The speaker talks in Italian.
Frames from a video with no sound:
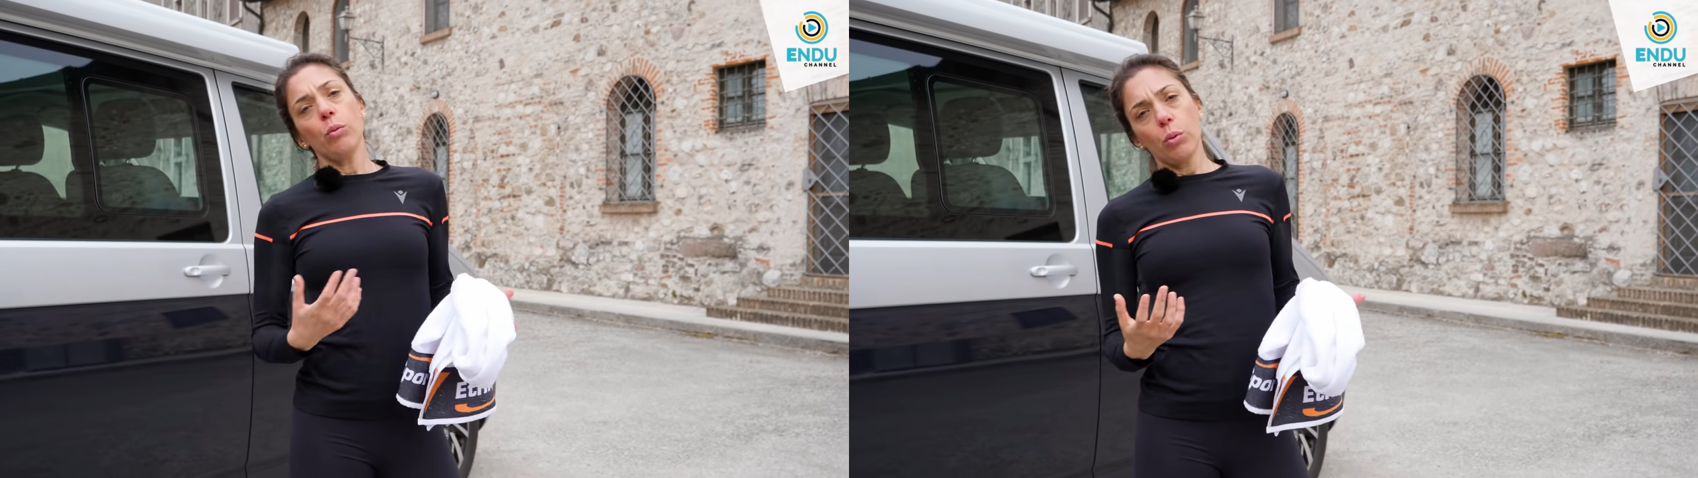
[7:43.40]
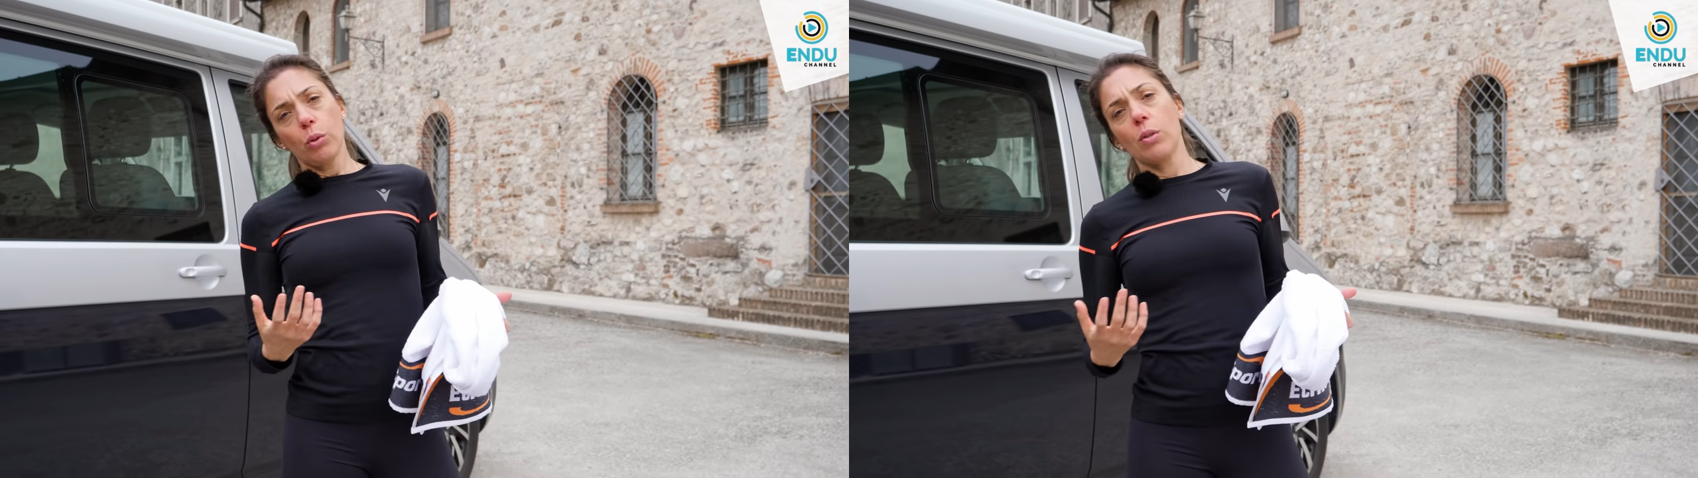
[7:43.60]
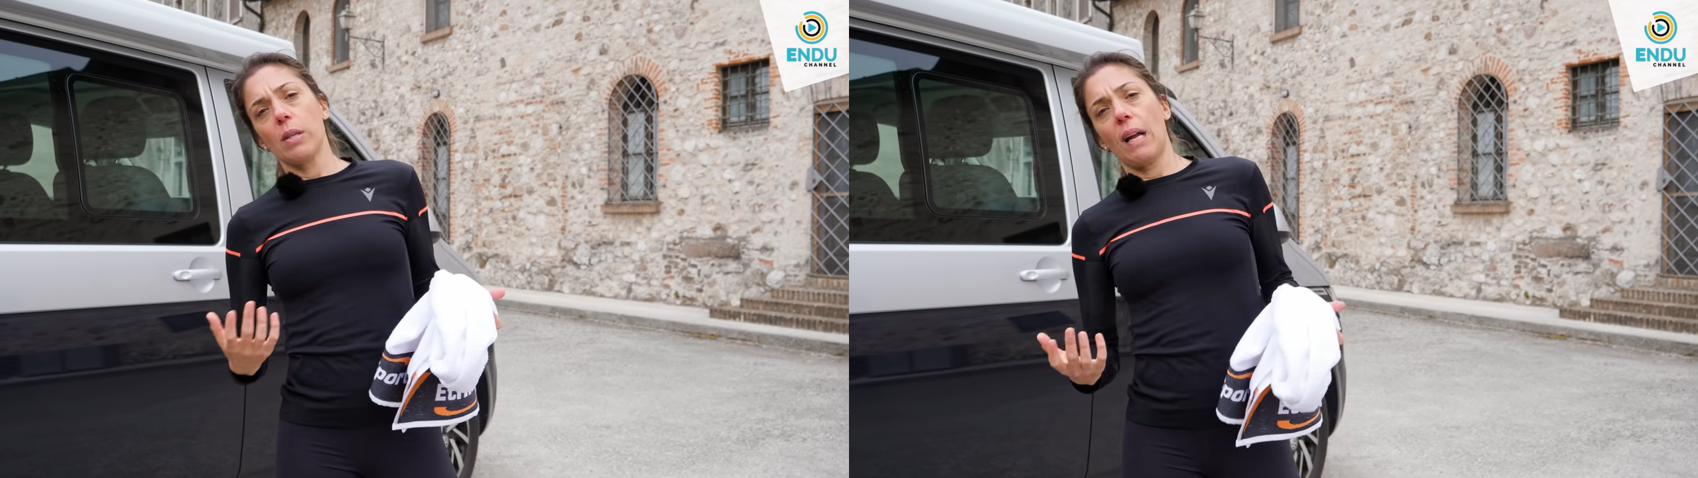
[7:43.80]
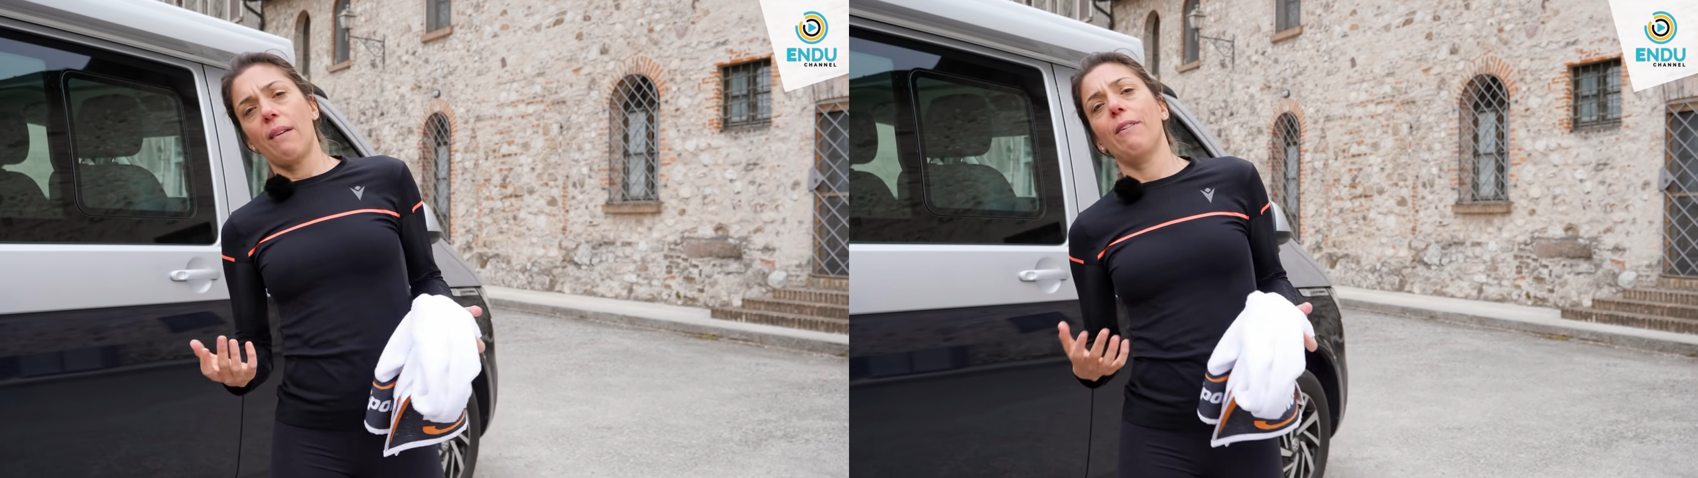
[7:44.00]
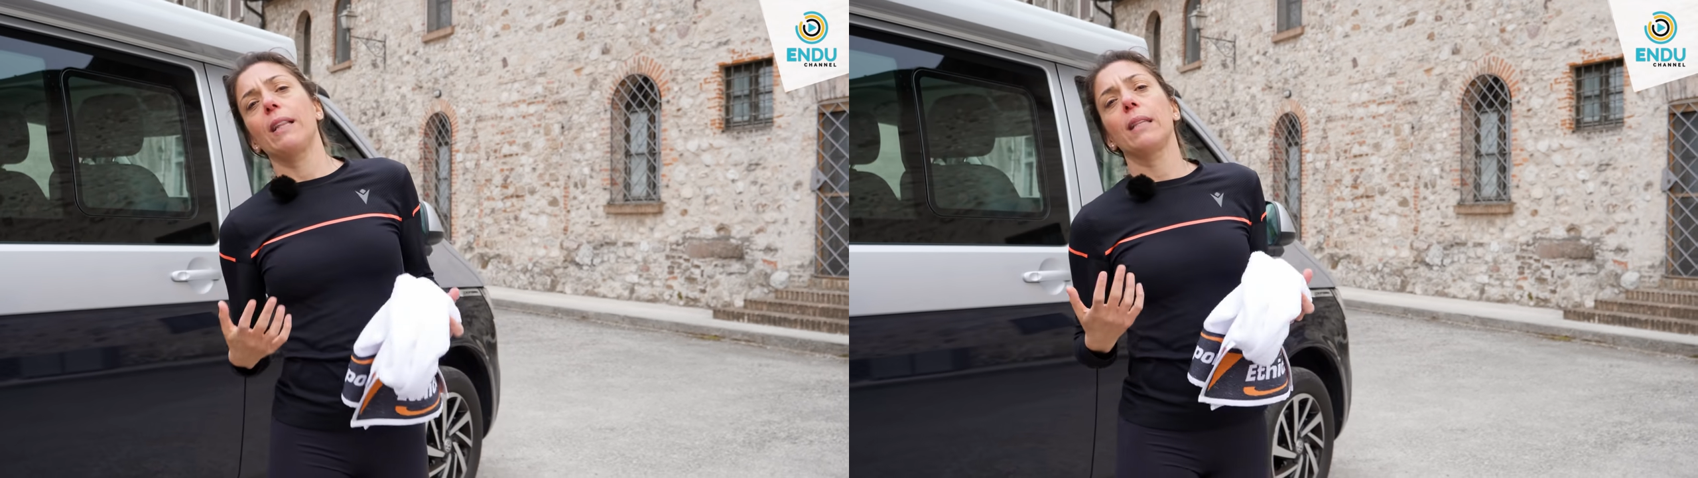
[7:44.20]
tutto sarà
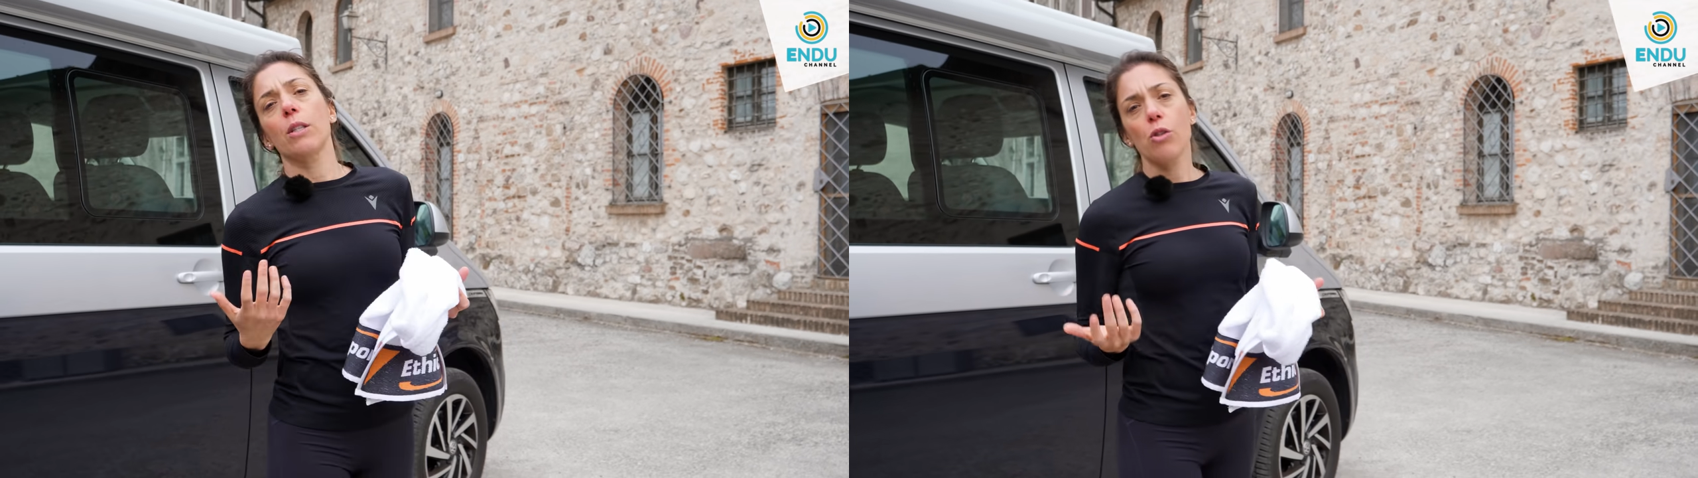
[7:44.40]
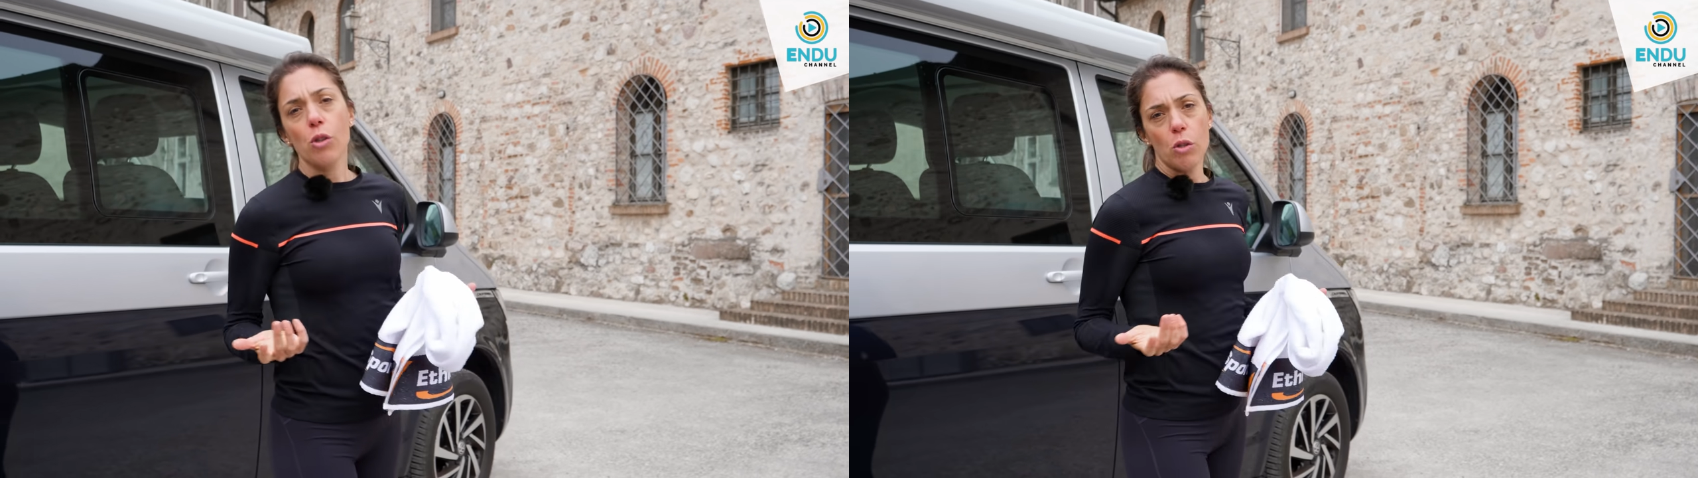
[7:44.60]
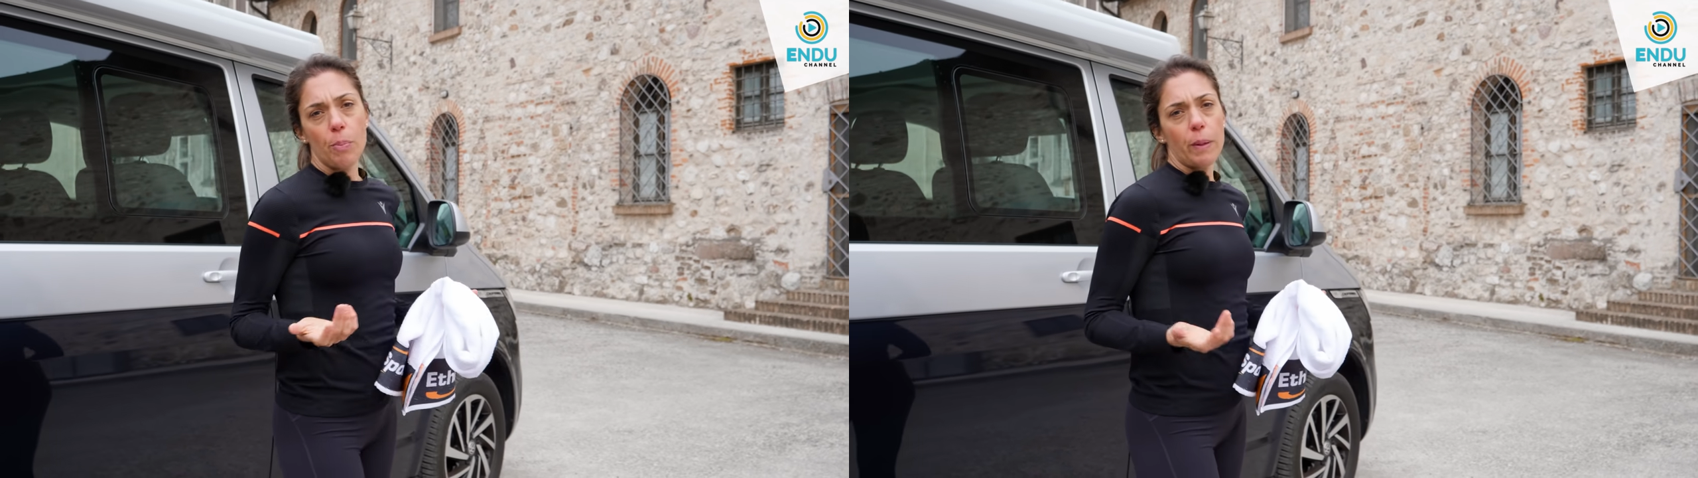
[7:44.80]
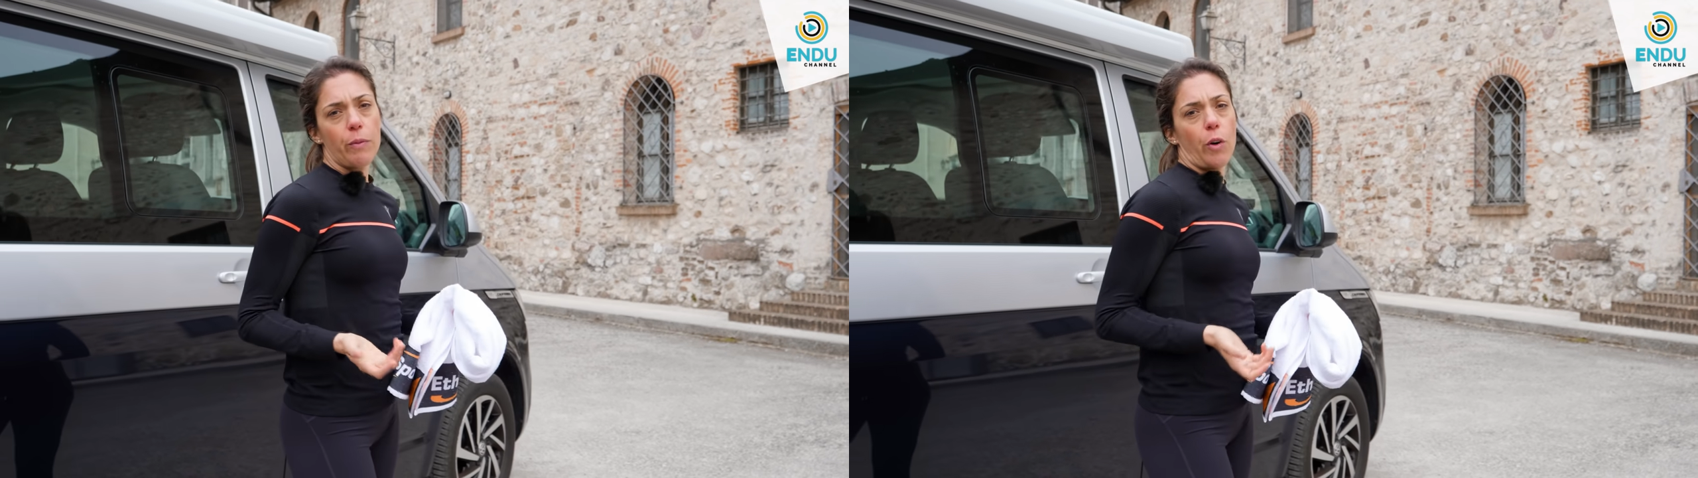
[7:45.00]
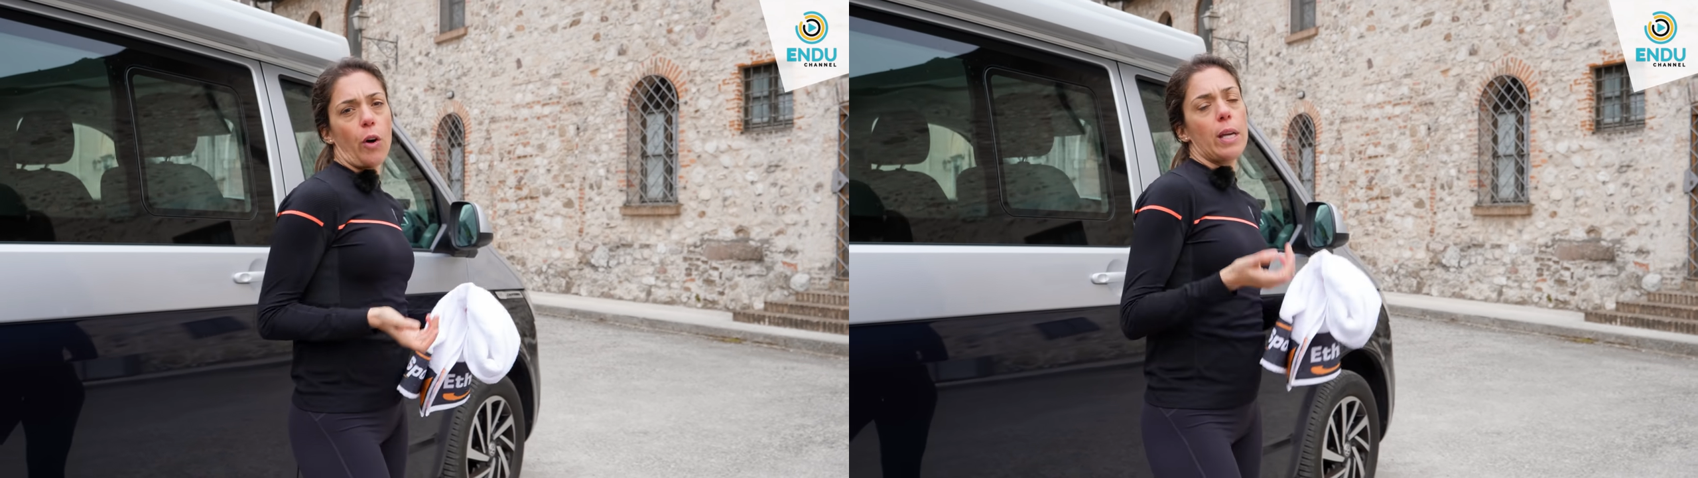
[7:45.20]
vantaggioso per
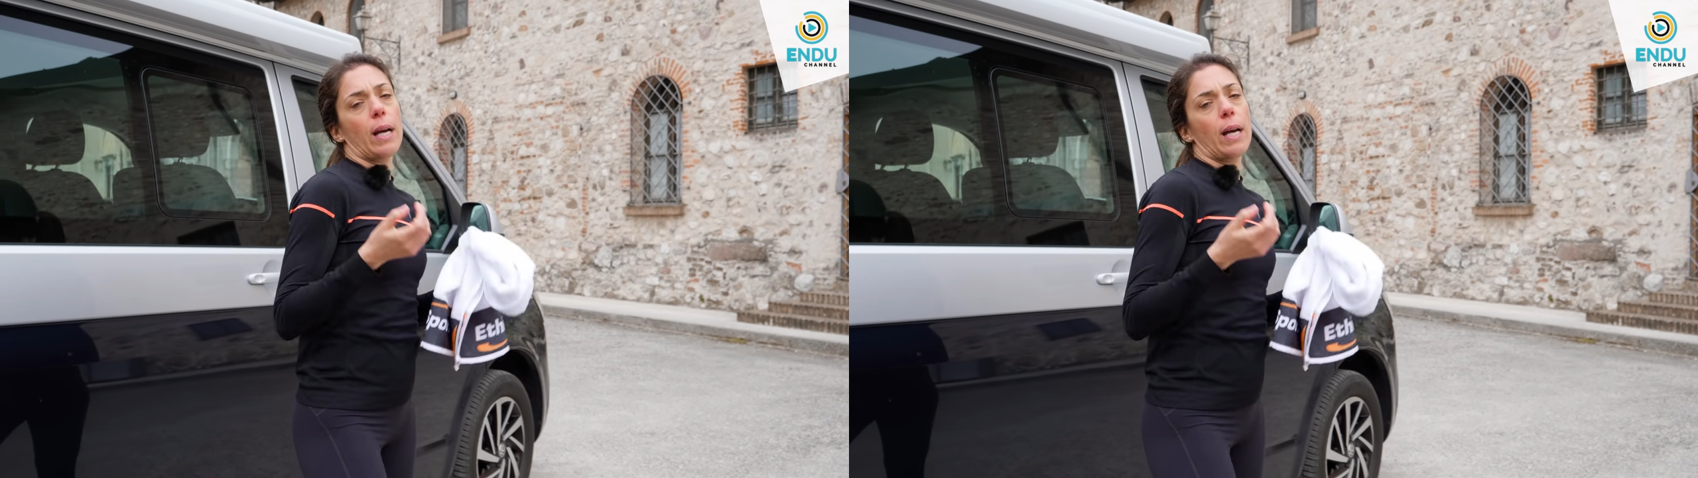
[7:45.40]
voi,